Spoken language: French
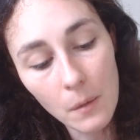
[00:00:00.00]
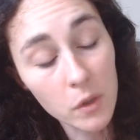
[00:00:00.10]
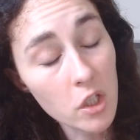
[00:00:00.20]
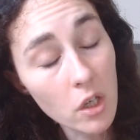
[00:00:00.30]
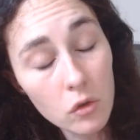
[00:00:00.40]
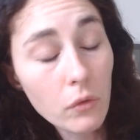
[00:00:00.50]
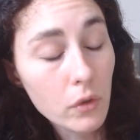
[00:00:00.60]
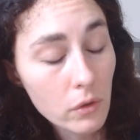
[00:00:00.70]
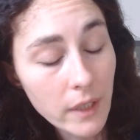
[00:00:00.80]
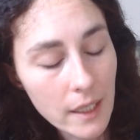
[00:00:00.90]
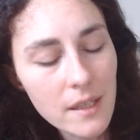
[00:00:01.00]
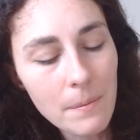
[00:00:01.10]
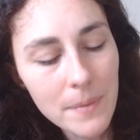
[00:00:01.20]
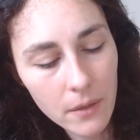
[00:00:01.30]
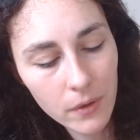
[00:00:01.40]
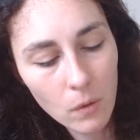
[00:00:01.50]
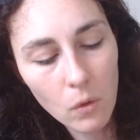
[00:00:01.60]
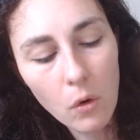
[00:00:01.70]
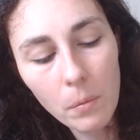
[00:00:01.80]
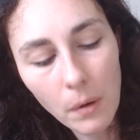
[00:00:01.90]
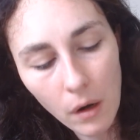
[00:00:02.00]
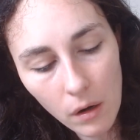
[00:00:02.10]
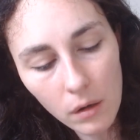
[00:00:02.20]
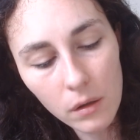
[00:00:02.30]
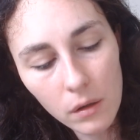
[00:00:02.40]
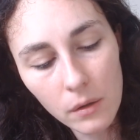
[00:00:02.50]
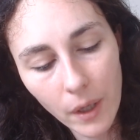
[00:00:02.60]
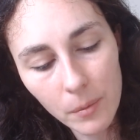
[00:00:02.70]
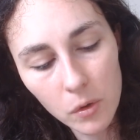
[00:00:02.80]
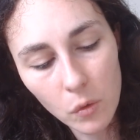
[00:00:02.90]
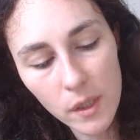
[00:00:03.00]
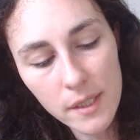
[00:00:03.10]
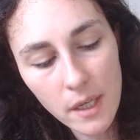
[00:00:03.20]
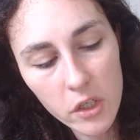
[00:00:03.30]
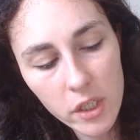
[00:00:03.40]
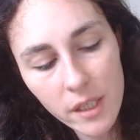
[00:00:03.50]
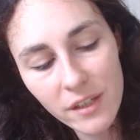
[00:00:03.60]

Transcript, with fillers: Déjà, je trouve que le texte est bien fait, on comprend vraiment de quoi il s'agit.